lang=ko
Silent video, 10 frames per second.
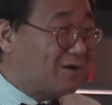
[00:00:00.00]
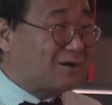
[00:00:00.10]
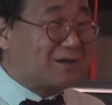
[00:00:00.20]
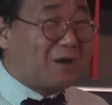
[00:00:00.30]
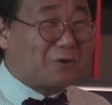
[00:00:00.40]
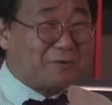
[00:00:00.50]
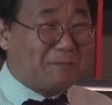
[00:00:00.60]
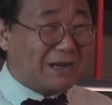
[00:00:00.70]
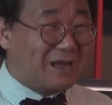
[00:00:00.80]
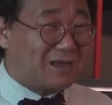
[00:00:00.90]
어느 게 옳은
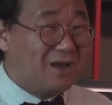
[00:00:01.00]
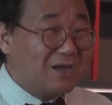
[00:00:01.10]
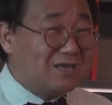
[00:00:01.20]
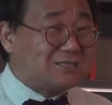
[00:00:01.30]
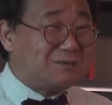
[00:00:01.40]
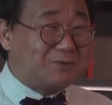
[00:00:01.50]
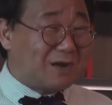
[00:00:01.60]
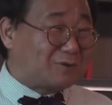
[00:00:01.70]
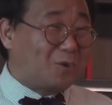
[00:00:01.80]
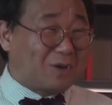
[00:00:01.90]
방향이? 이
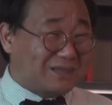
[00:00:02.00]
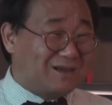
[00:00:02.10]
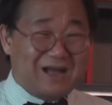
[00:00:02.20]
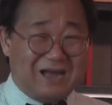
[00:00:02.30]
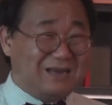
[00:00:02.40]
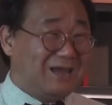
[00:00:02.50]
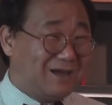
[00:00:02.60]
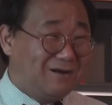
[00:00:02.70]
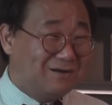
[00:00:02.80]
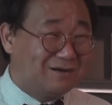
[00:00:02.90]
질문하고 똑같은 거
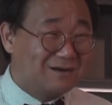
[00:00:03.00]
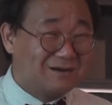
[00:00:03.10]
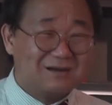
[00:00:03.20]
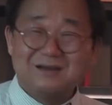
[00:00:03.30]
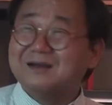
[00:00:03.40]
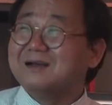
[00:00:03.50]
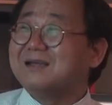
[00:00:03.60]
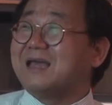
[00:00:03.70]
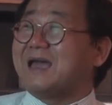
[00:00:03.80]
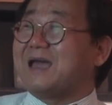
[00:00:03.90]
아니에요?
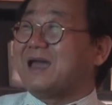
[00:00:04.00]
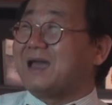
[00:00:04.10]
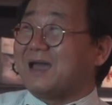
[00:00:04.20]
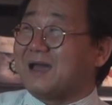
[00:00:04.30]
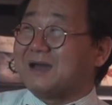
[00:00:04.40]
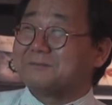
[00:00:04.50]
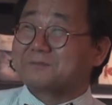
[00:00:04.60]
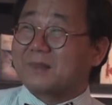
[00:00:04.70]
예.